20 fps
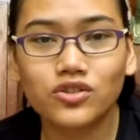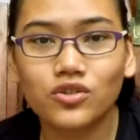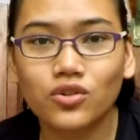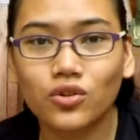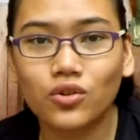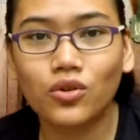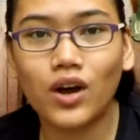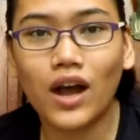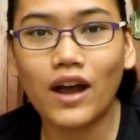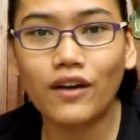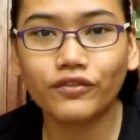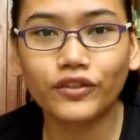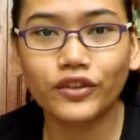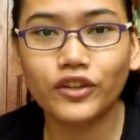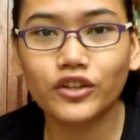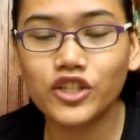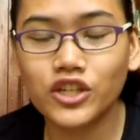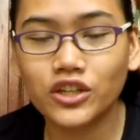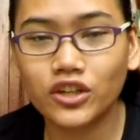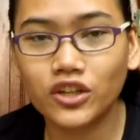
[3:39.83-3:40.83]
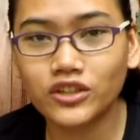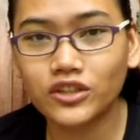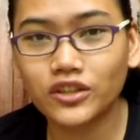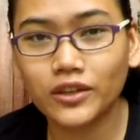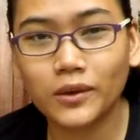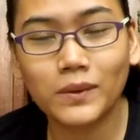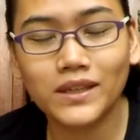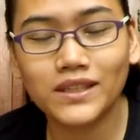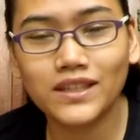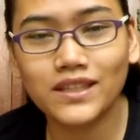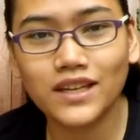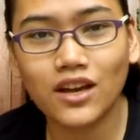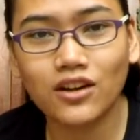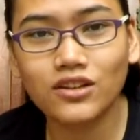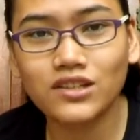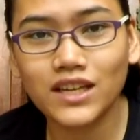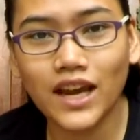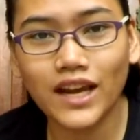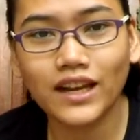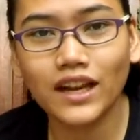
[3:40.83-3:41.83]
So, after she does her business
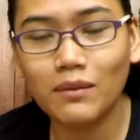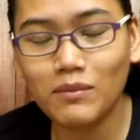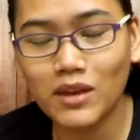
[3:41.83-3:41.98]
outside,